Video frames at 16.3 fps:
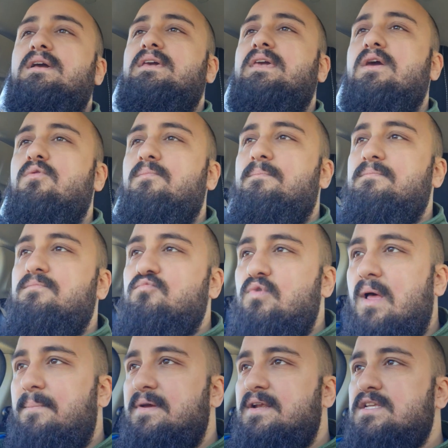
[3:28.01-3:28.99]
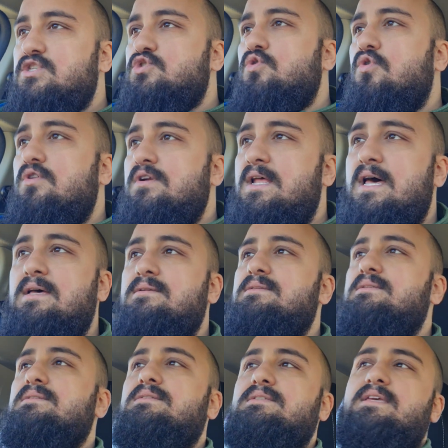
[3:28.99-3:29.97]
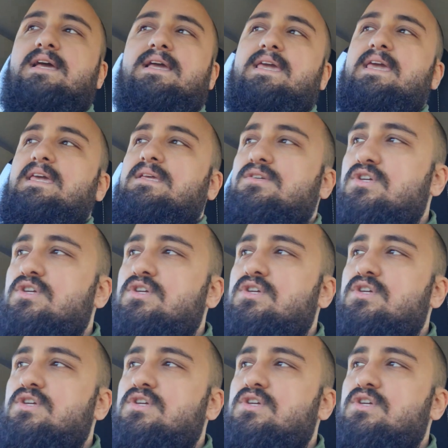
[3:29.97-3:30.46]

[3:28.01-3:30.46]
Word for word: che un, una persona sia gay?